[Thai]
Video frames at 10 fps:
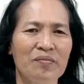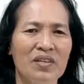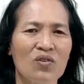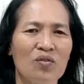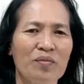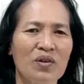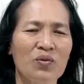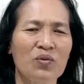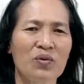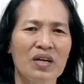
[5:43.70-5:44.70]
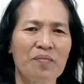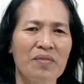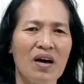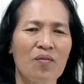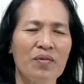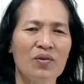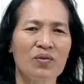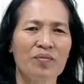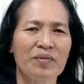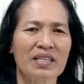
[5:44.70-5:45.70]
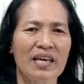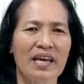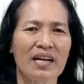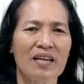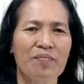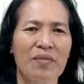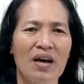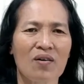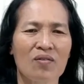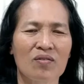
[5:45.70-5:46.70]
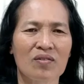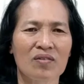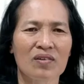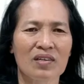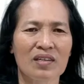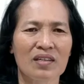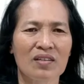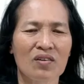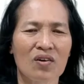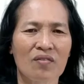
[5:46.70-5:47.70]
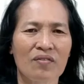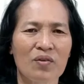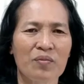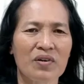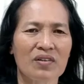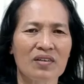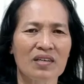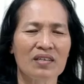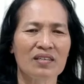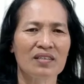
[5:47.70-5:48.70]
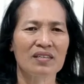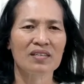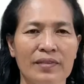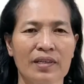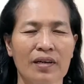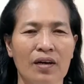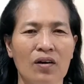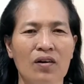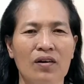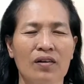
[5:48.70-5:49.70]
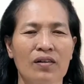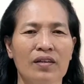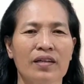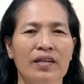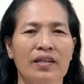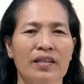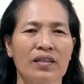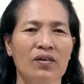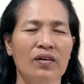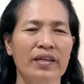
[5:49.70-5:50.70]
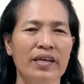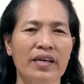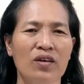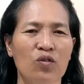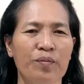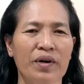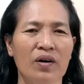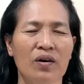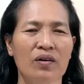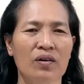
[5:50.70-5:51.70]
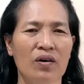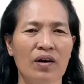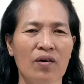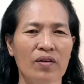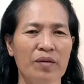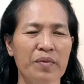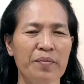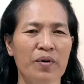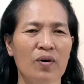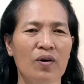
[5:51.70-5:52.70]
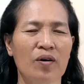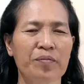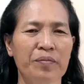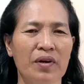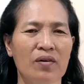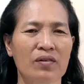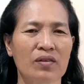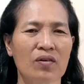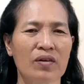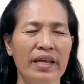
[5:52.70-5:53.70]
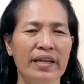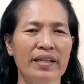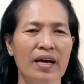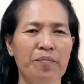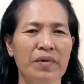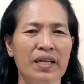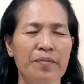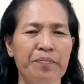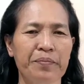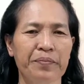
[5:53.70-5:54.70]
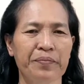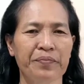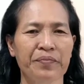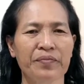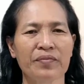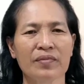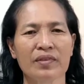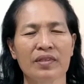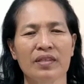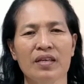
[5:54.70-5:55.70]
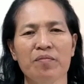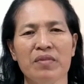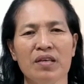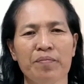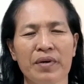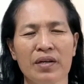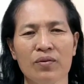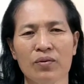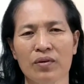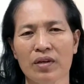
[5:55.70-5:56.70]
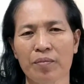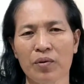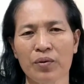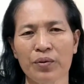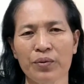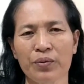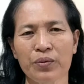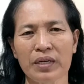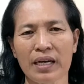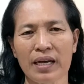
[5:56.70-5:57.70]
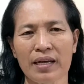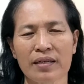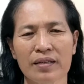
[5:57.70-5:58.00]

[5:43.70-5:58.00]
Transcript: มีคนมาดูคลิปเรามีคนมาแชร์คลิปเรายอดวิว มันก็จะขึ้น ก็ตอนที่อุปกรณ์ของเรายังไม่พร้อม เราก็ต้องเน้นทำคลิป ที่มีประโยชน์กับคนดูนะคะ